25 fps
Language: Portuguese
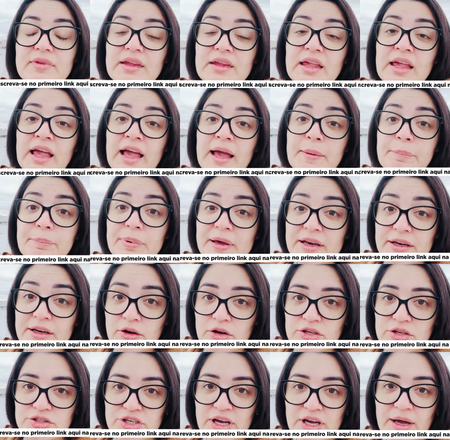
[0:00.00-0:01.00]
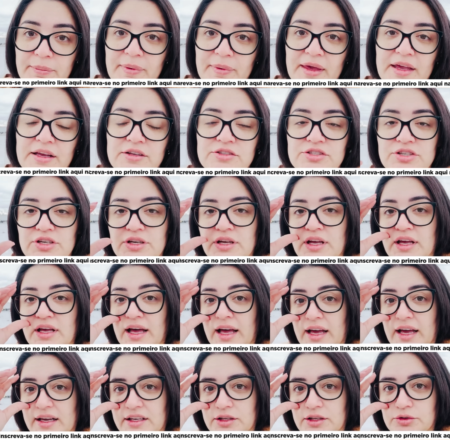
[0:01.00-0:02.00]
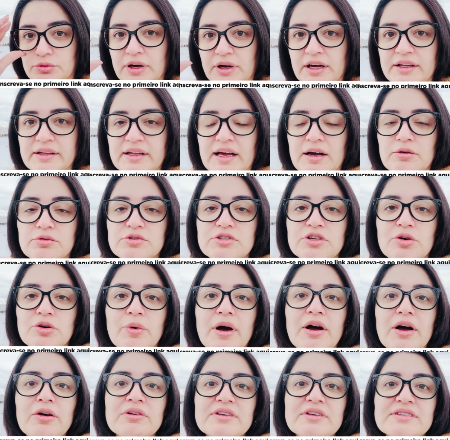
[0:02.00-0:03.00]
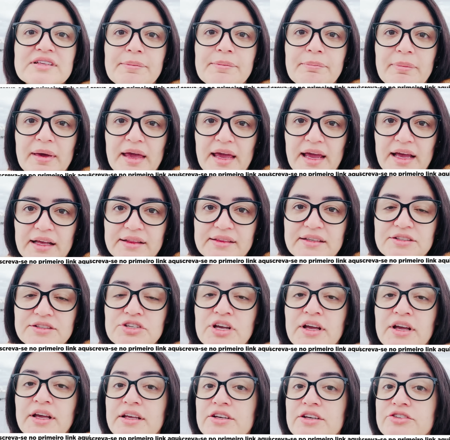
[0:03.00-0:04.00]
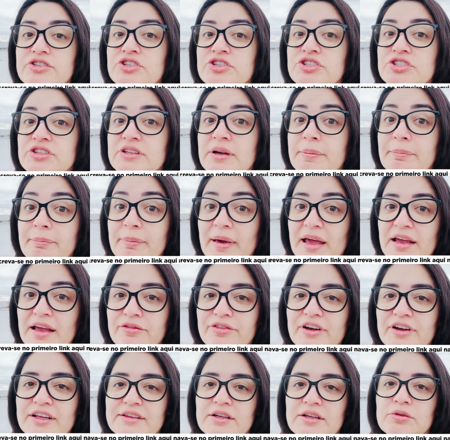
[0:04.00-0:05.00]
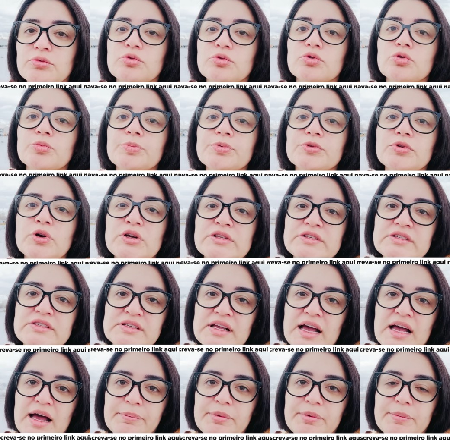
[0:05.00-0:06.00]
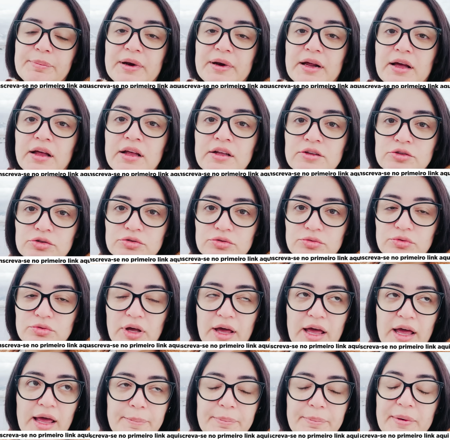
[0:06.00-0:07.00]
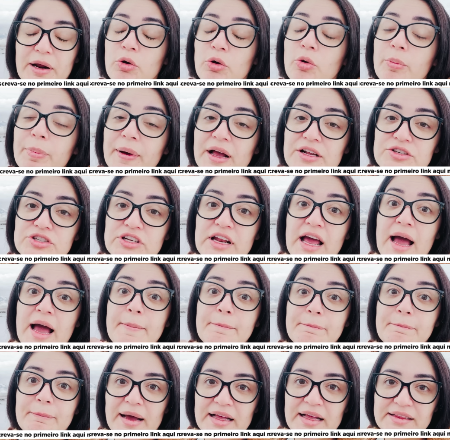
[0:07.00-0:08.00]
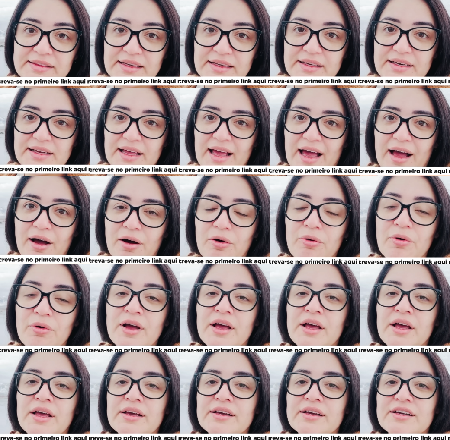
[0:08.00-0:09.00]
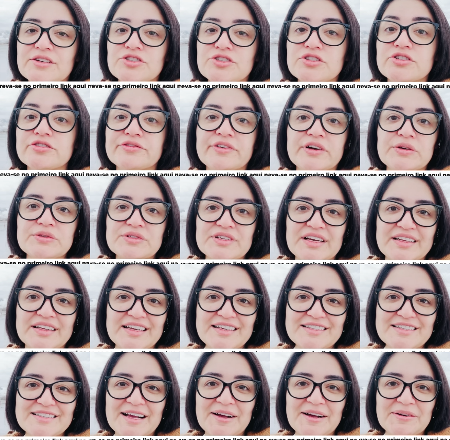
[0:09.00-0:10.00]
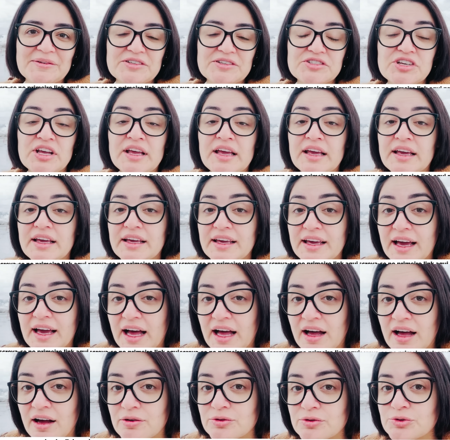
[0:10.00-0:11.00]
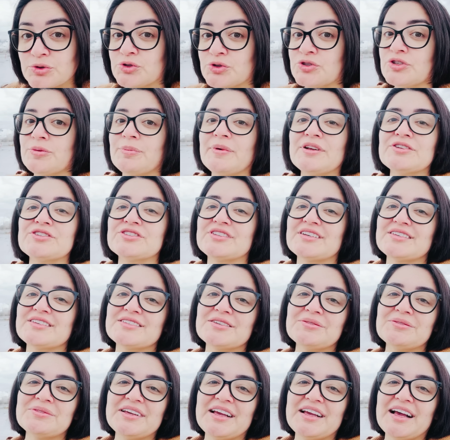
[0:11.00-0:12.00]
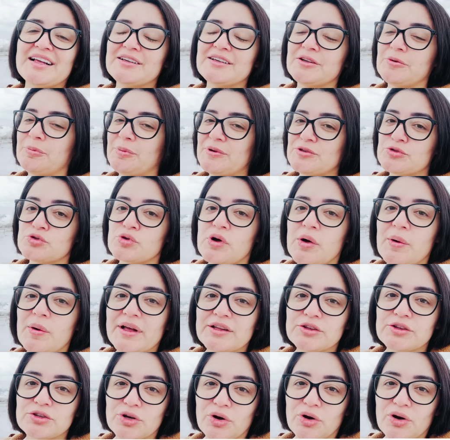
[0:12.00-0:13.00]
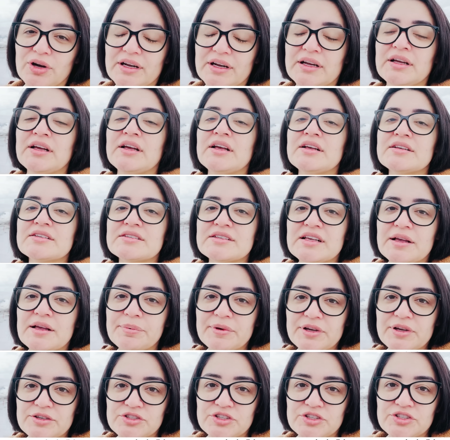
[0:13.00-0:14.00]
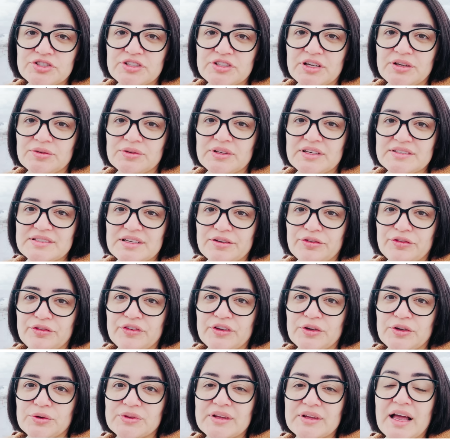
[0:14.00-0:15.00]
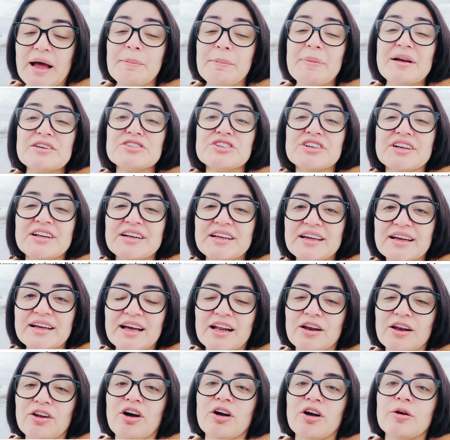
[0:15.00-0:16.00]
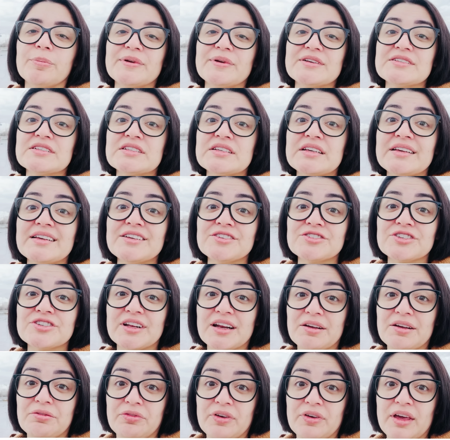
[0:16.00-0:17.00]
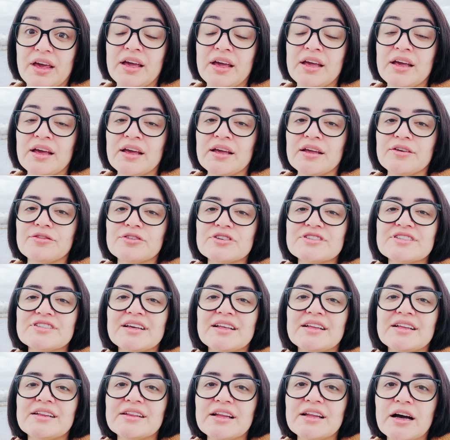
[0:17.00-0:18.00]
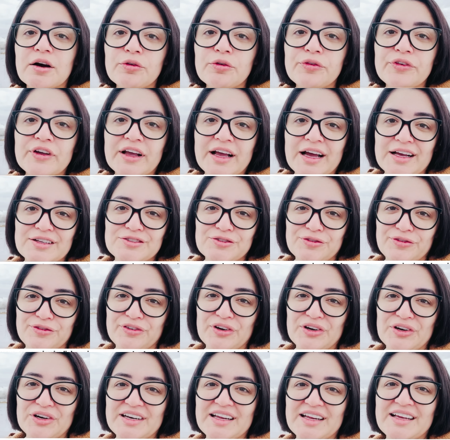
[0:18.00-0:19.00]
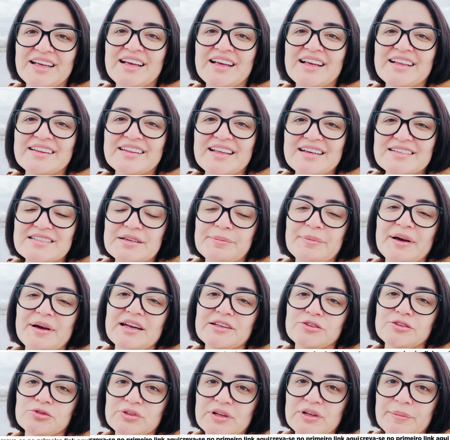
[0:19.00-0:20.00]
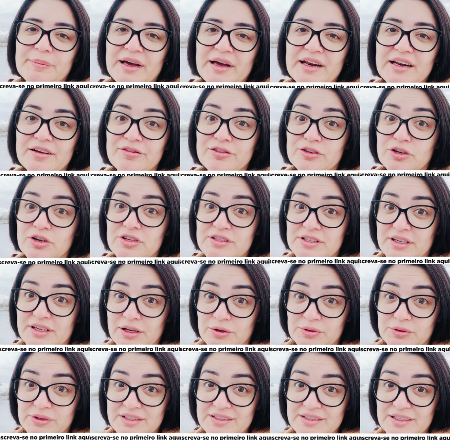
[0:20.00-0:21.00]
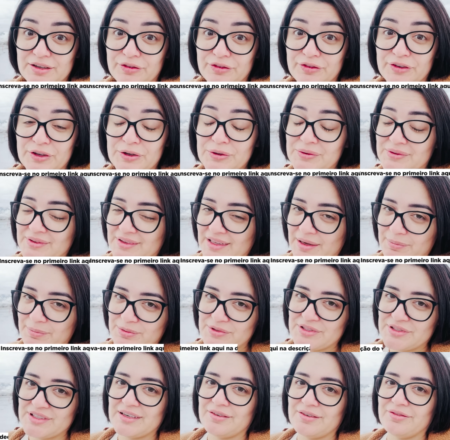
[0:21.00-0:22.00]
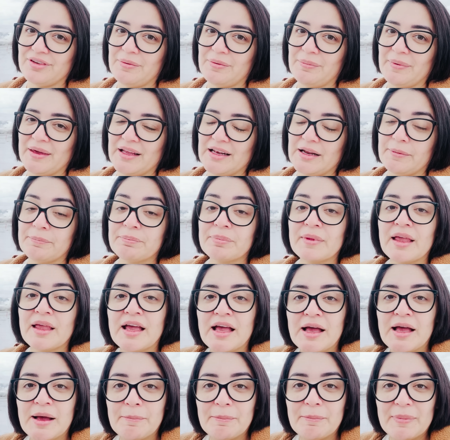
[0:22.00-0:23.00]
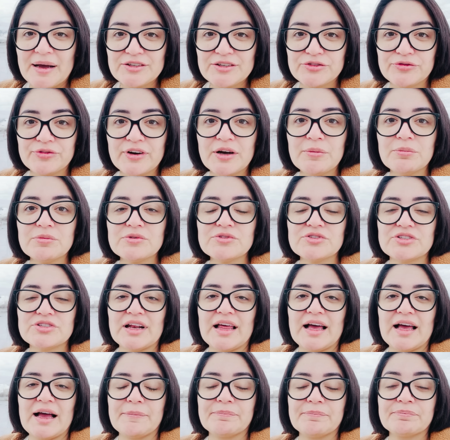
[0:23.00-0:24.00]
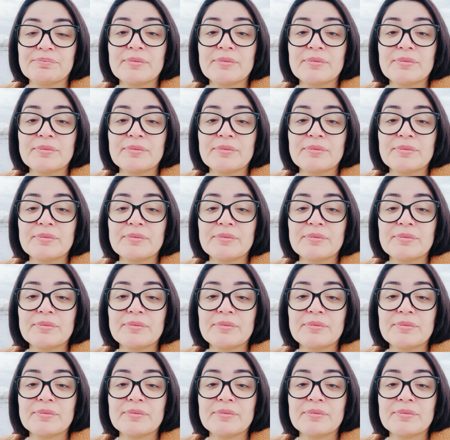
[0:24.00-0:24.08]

é, periodicamente aqui no canal. São aulas abertas e a gente também vai ter um grupo no WhatsApp para é, compartilhar material que a gente vai usar nas aulas e áudios de meditação guiada que o pessoal adora sempre que a gente tem o desafio, tá? Mas clica logo para se inscrever e você não ficar de fora dessa maratona maravilhosa que é o desafio da pulseira vermelha. Mas vamos lá.